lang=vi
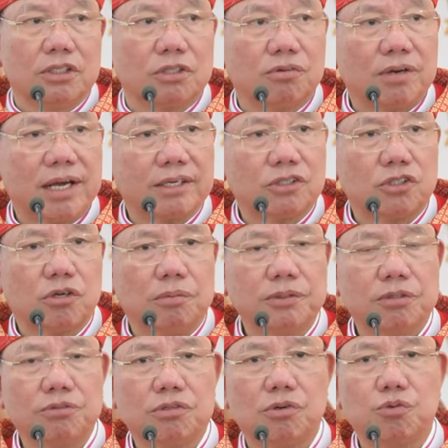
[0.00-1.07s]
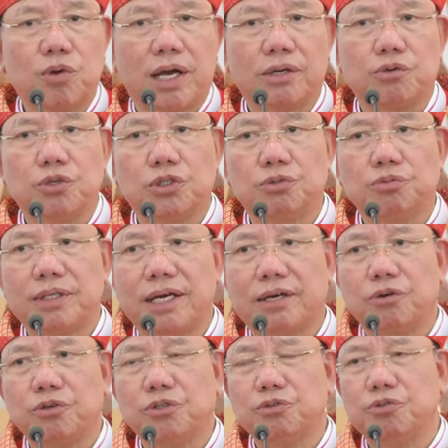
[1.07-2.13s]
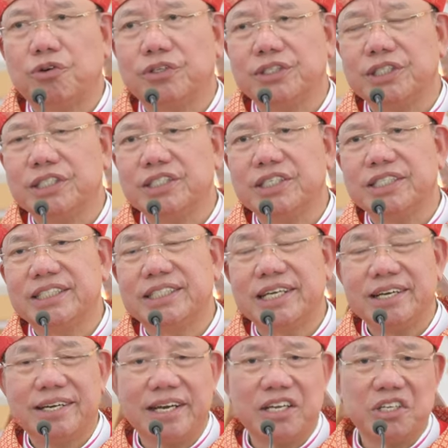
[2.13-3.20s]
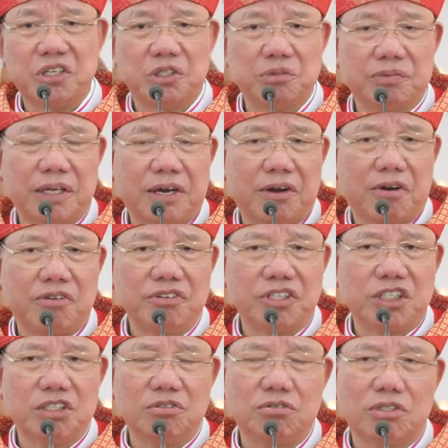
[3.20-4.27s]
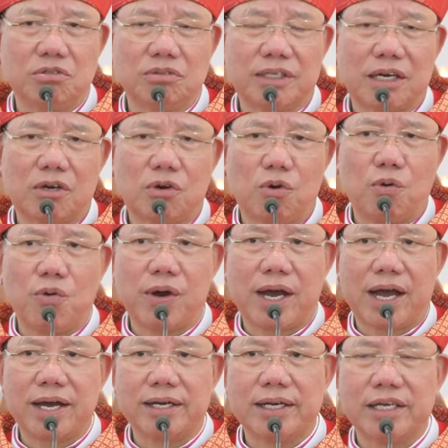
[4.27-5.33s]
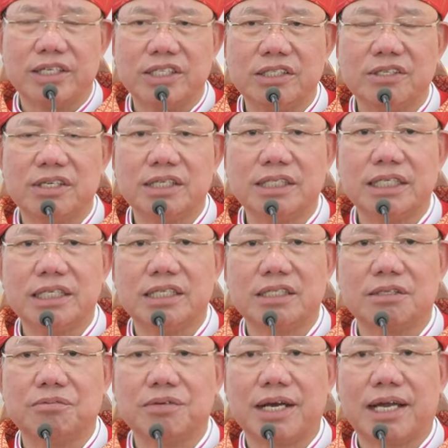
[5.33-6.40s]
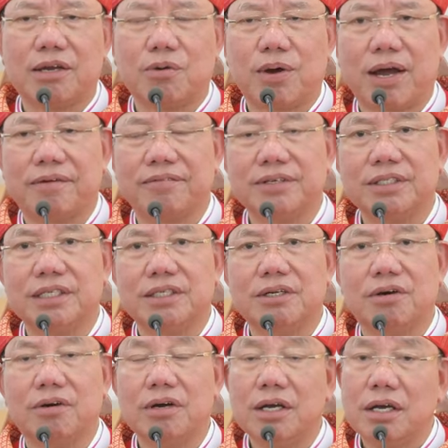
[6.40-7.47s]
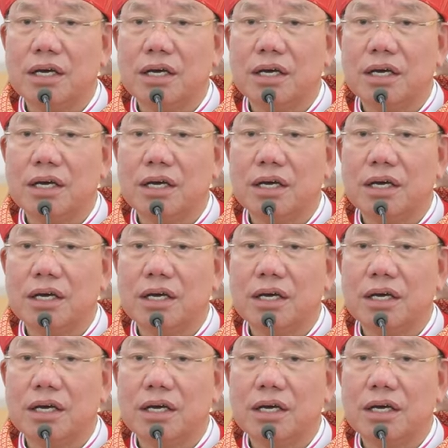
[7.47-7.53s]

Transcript: trong làng xóm trong cộng đoàn của chúng ta có chúng có những người dễ gây cho chúng ta khó chịu chúng ta cố gắng để nhường nhịn sống hài hòa với người đó